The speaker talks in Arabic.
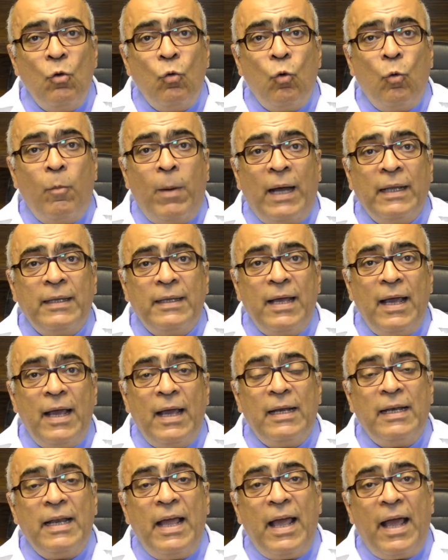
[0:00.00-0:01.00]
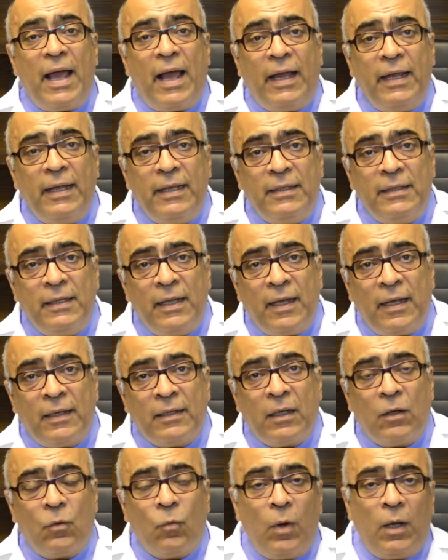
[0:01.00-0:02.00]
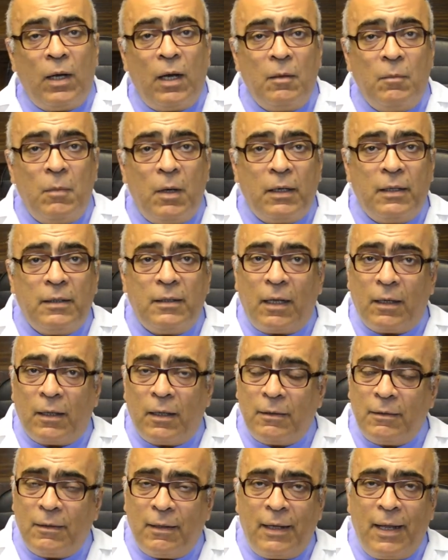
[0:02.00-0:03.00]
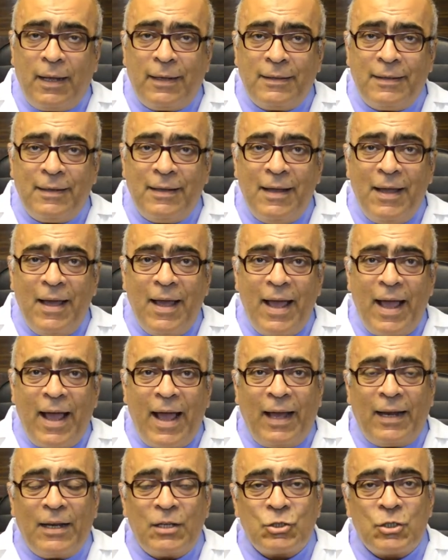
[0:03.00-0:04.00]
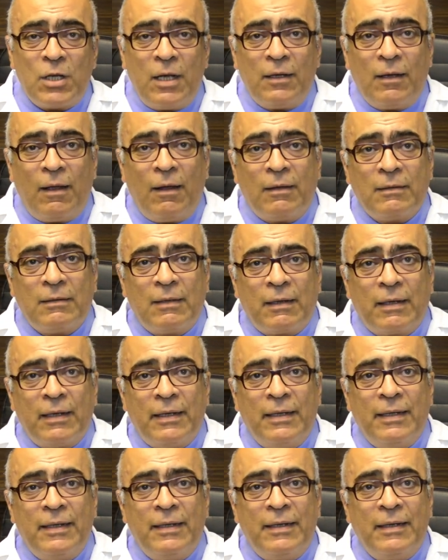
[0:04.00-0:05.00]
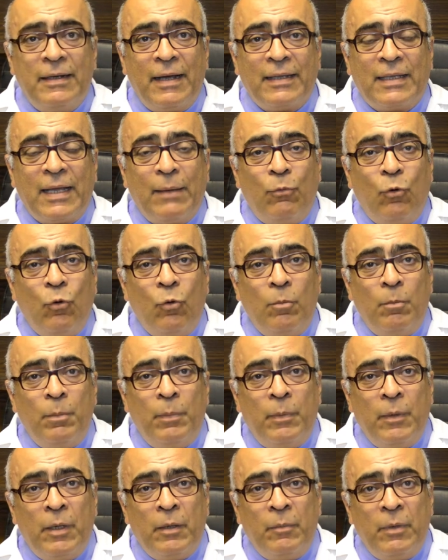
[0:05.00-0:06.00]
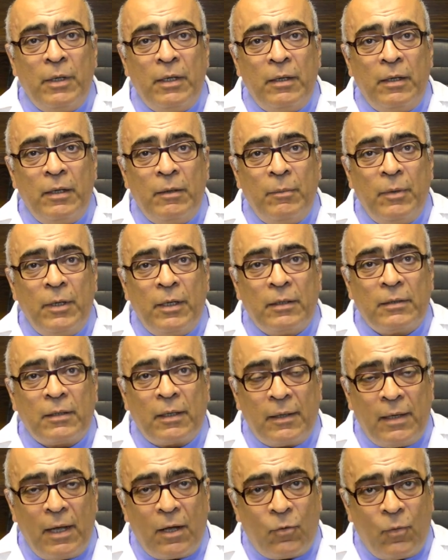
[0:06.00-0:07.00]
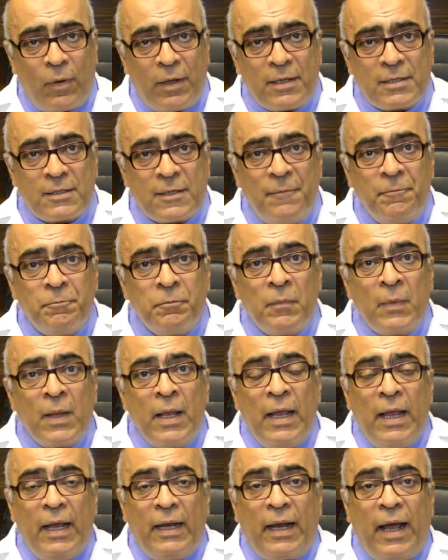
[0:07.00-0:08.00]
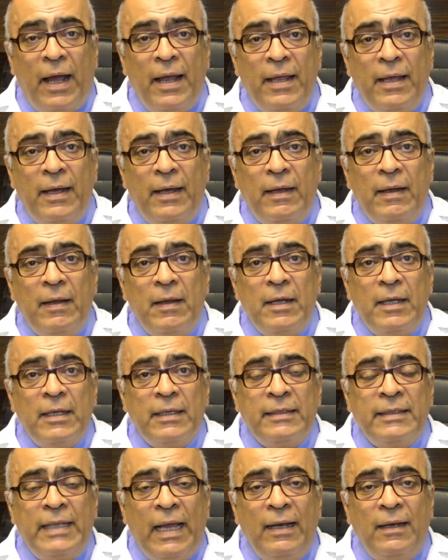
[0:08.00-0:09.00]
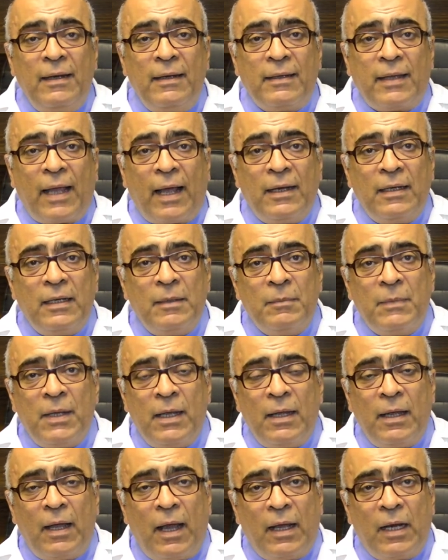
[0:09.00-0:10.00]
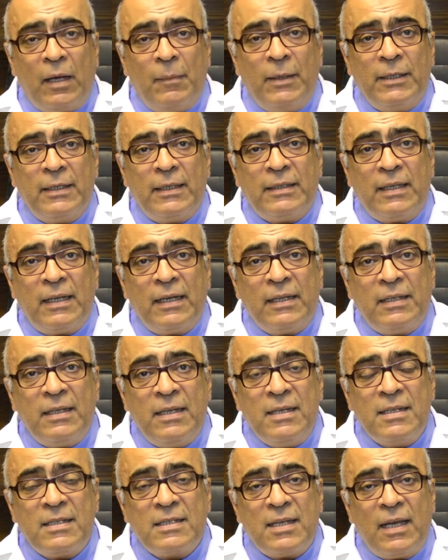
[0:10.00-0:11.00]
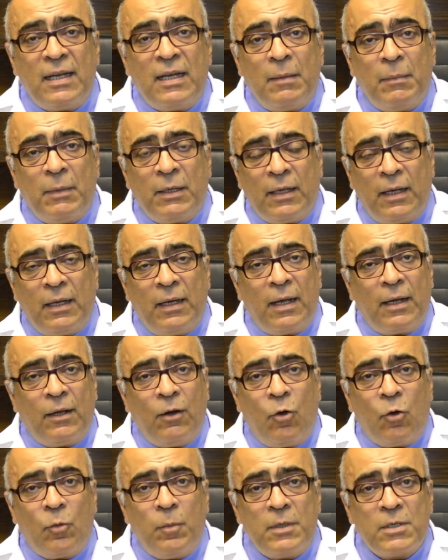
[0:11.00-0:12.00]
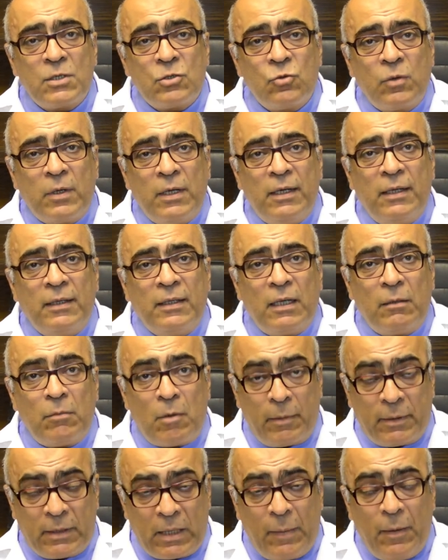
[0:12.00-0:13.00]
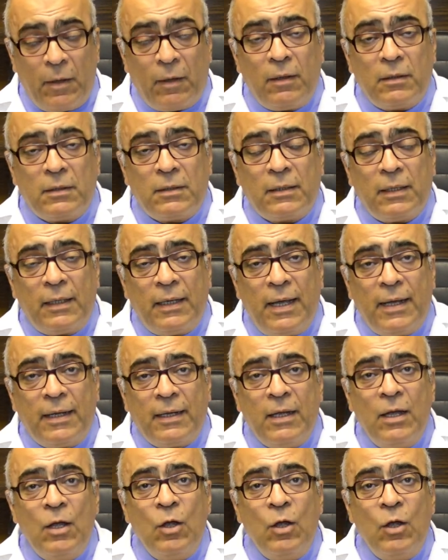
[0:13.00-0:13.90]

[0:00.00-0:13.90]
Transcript: وبعديها لا احيد لا انا ولا المريض على خطه العلاج دي علشان اقدر آه، اتابعه بطريقه كويسه. الحقيقه ده اللي اتعلمناه على مدى 30 سنه من علاج العقم للزوجين ان لما بتابع خطه علاج